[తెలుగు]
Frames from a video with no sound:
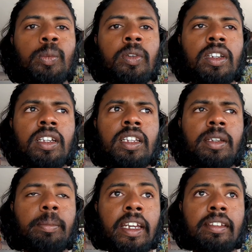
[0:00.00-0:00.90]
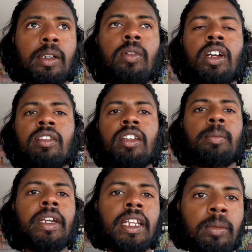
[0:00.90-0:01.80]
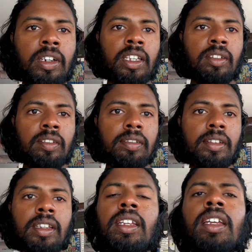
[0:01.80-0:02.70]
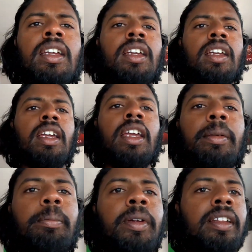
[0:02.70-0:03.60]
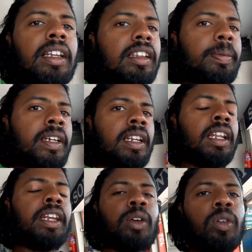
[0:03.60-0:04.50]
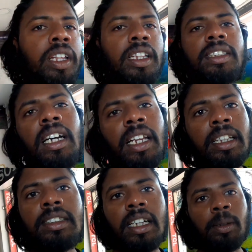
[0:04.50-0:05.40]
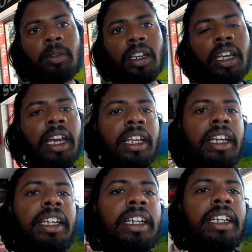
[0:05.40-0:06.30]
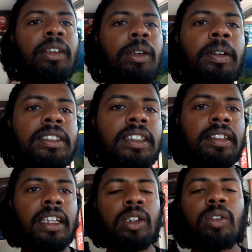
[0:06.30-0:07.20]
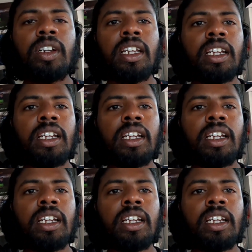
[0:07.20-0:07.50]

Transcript: అవుట్పుట్ అంత బ్యాక్ సైడ్ బాడీ వస్తుంది మెటల్ బాడీ అయితే వస్తుంది డీజిల్లెస్ ప్యానల్ అన్నీ కూడా అయితే చాలా అయితే చాలా బాగున్నాయి అండ్ ఇంకా ఈ టీవీ పర్చేస్ చేయాలనుకుంటే